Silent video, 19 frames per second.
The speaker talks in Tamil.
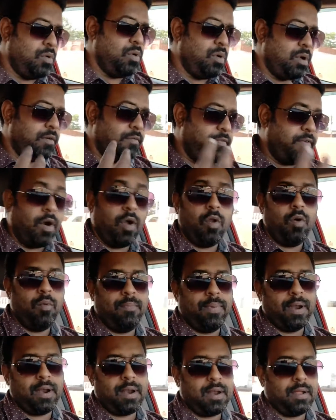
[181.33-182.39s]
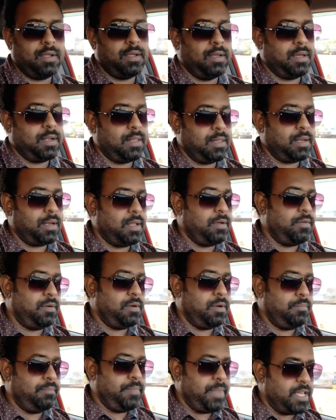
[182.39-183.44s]
உங்களை ஃபாலோ பண்ணுறாங்கிறதுலாம்
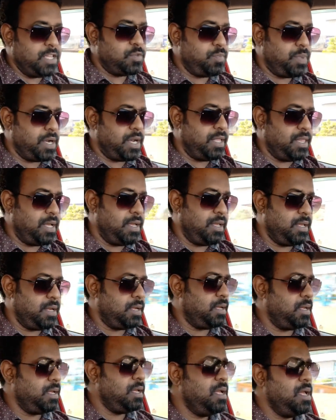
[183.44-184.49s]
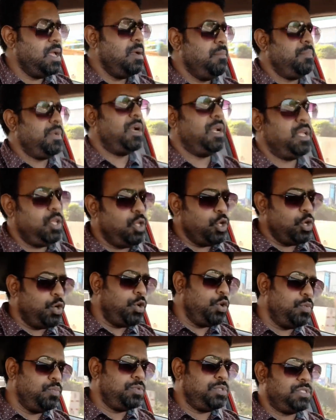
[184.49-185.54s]
பேஸ் பண்ணி தான் இருக்குது பட் யூ
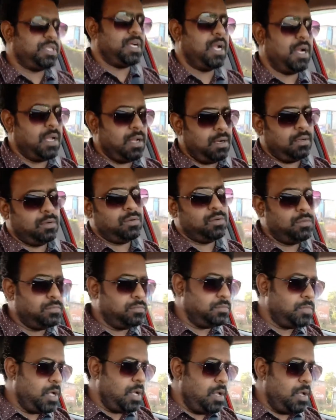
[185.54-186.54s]
யூடியூப் சேனலுக்கும்